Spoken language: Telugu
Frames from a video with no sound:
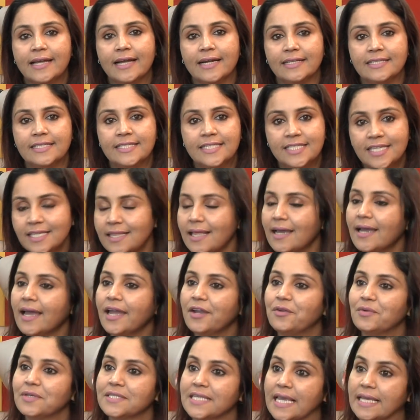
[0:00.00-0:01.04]
ఖచ్చితంగా
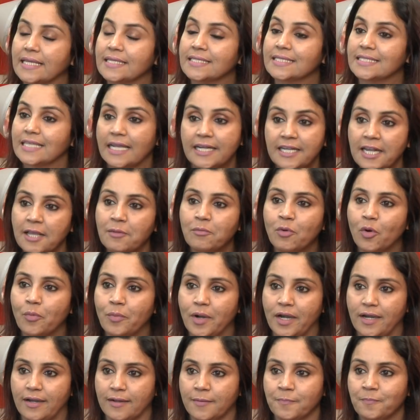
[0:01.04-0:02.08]
ఇట్ వాజ్ ఎక్సైటింగ్
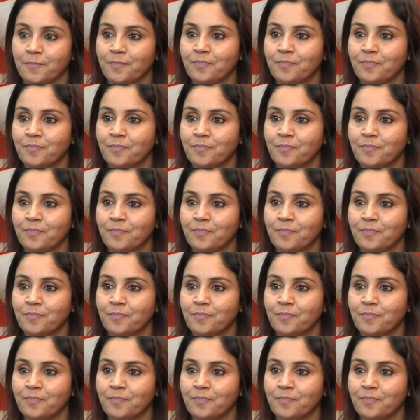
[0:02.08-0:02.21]
మూమెంట్